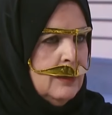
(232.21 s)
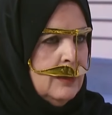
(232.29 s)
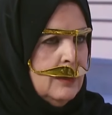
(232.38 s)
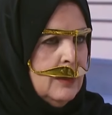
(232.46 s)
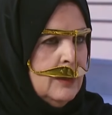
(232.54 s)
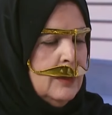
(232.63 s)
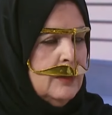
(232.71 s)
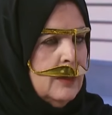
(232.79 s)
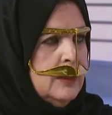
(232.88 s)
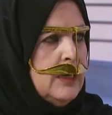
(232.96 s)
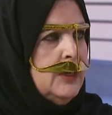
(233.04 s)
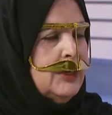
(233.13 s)
ما شاء الله
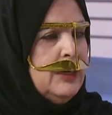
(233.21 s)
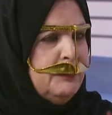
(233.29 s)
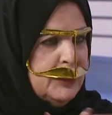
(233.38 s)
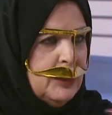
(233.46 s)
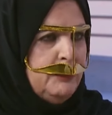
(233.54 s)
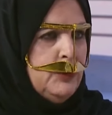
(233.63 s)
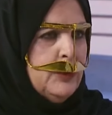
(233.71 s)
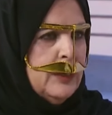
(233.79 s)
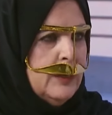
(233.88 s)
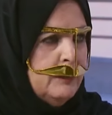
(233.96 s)
يعني كلهم يتابعوني انا